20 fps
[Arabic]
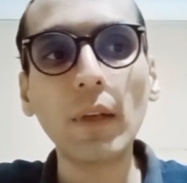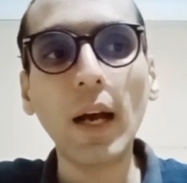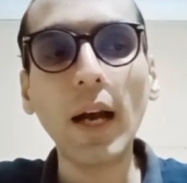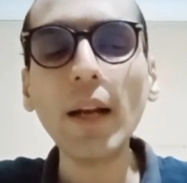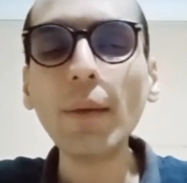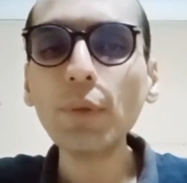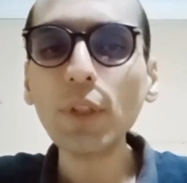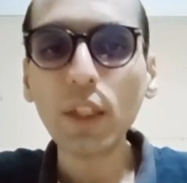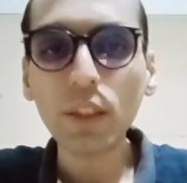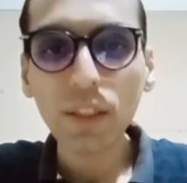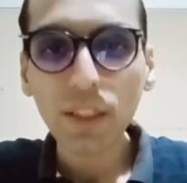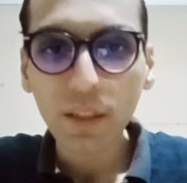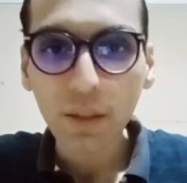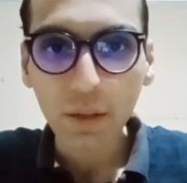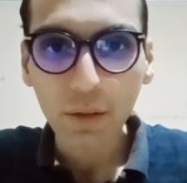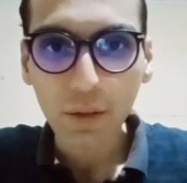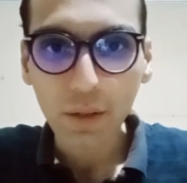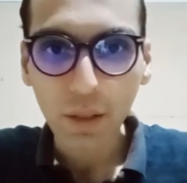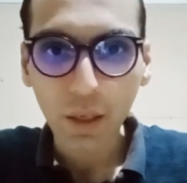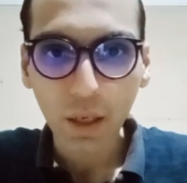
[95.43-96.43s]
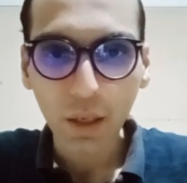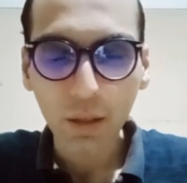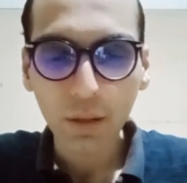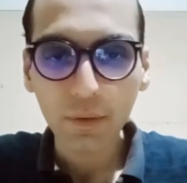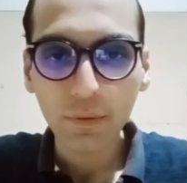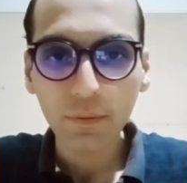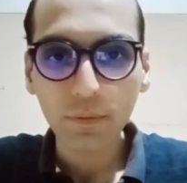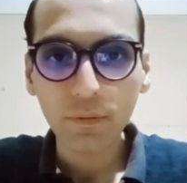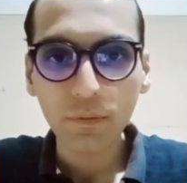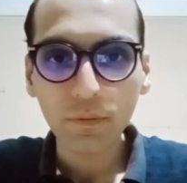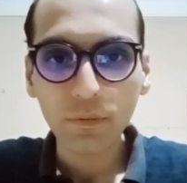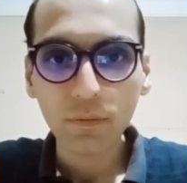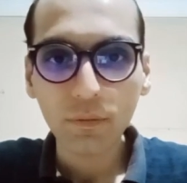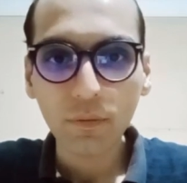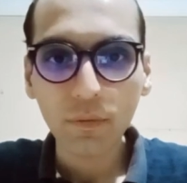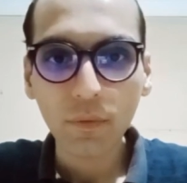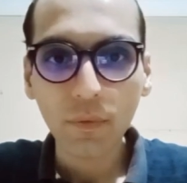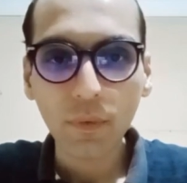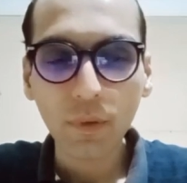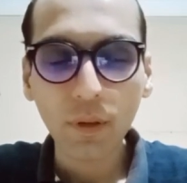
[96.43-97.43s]
انا مش هديك نصيحة
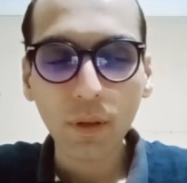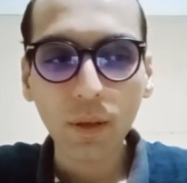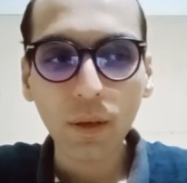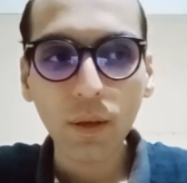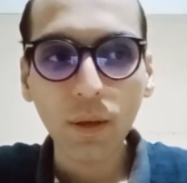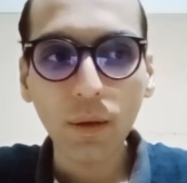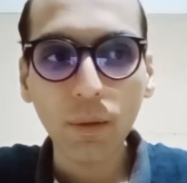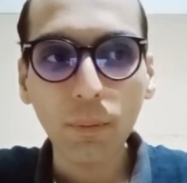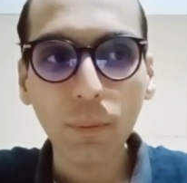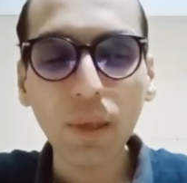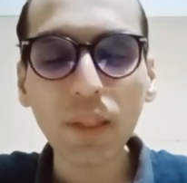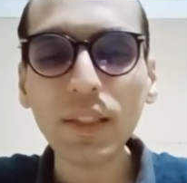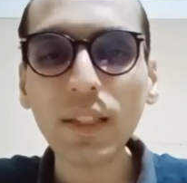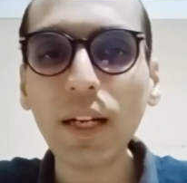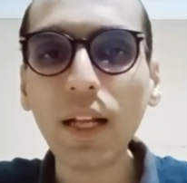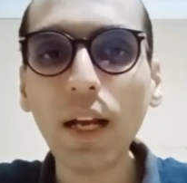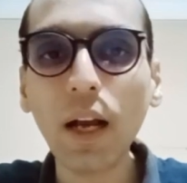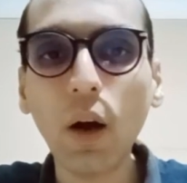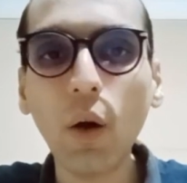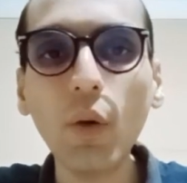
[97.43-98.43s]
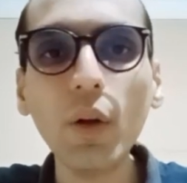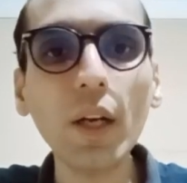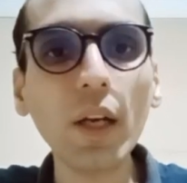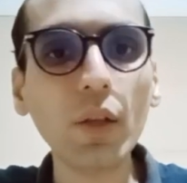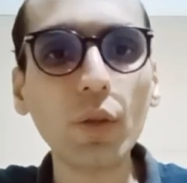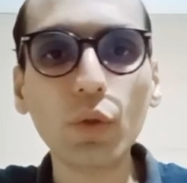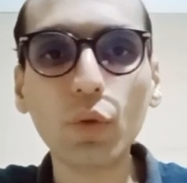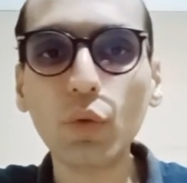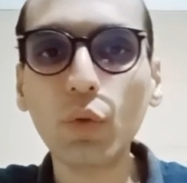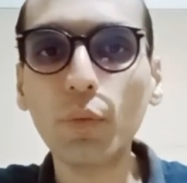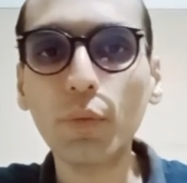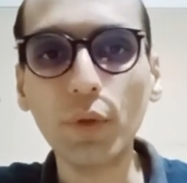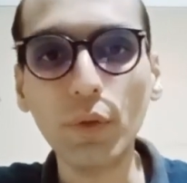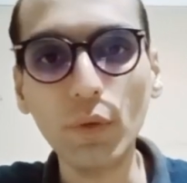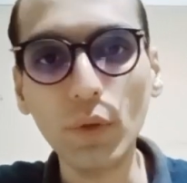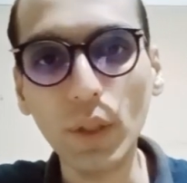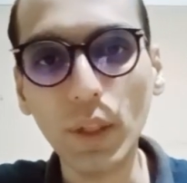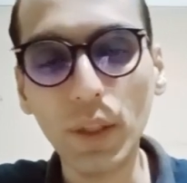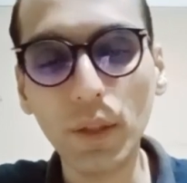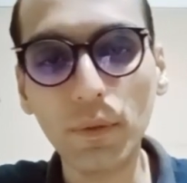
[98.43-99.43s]
بس انا هقول لك السوق
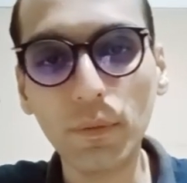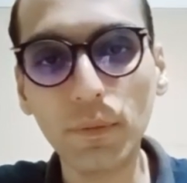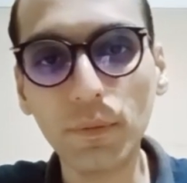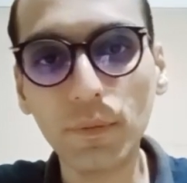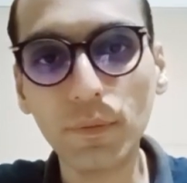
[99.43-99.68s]
بيقول ايه